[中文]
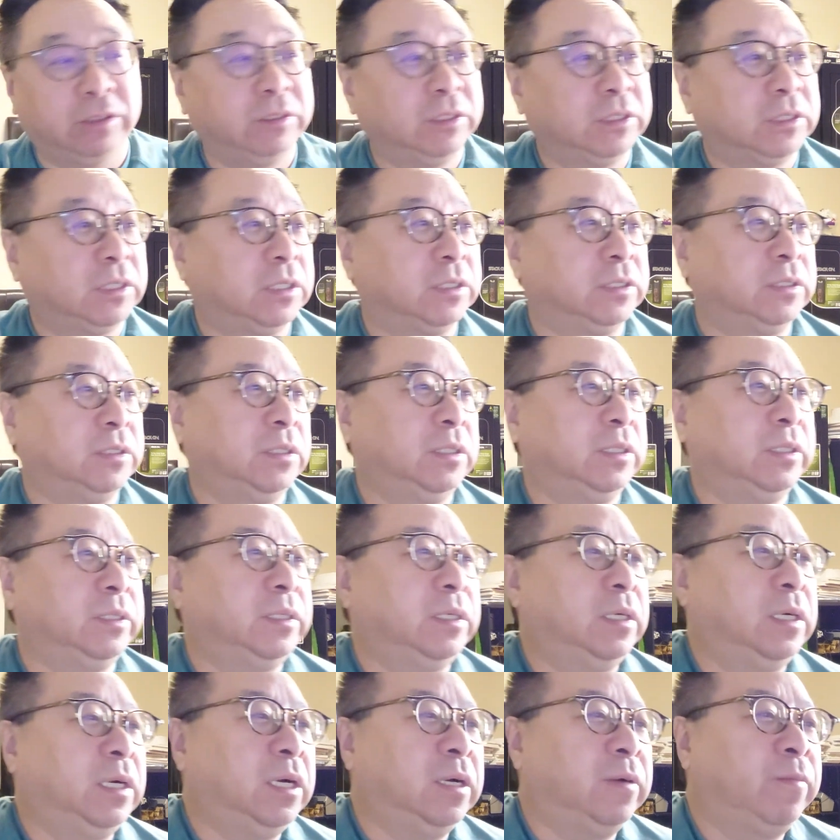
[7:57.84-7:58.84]
结婚证之类
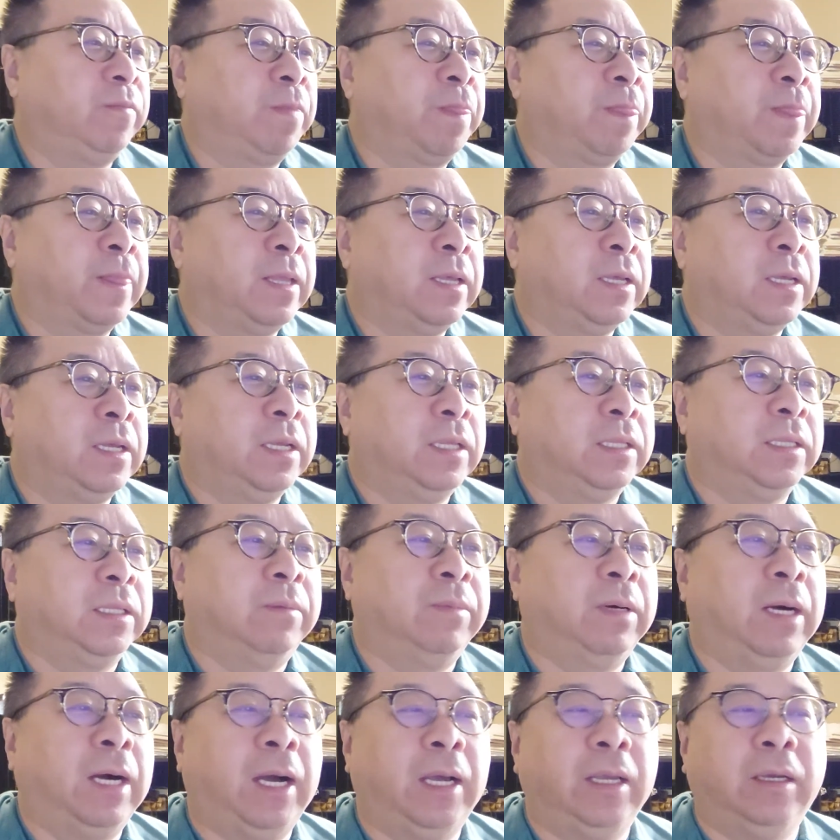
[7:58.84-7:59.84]
的啊。
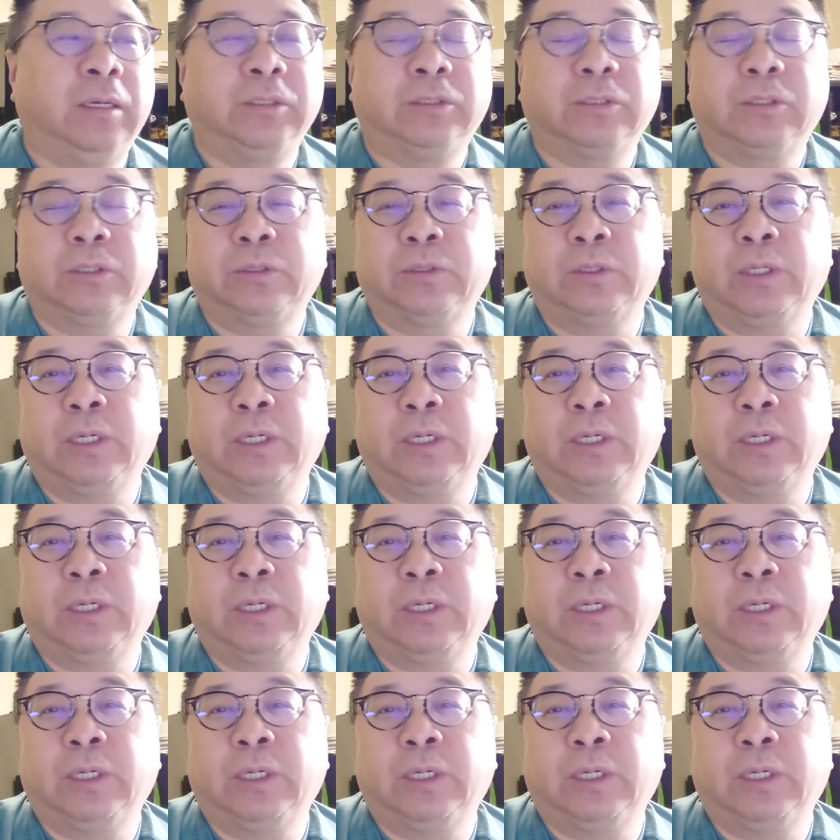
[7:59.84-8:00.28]
那么还有就是